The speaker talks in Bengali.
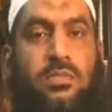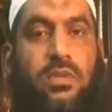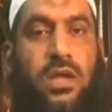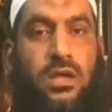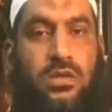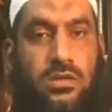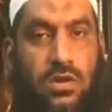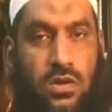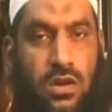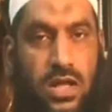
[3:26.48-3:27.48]
এই
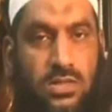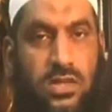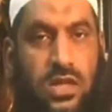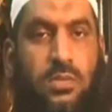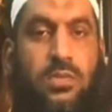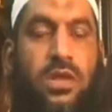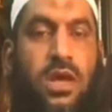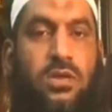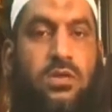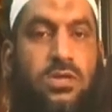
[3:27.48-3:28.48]
সকল কাজ থেকে
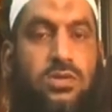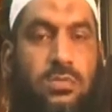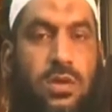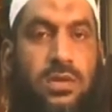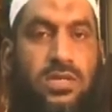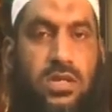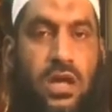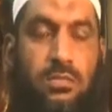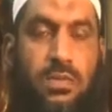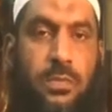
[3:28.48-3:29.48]
পরিহার করে চলবে বেঁচে
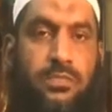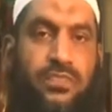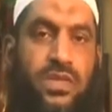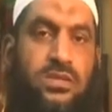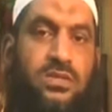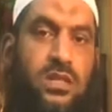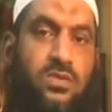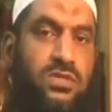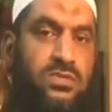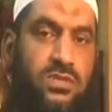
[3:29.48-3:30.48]
থাকবে যাতে
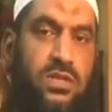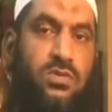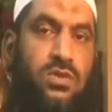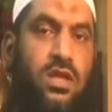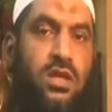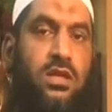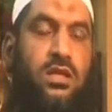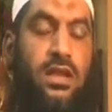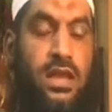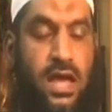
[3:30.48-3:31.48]
ওয়াসওয়াসা তৈরি
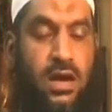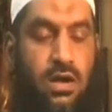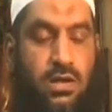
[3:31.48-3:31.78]
না হয়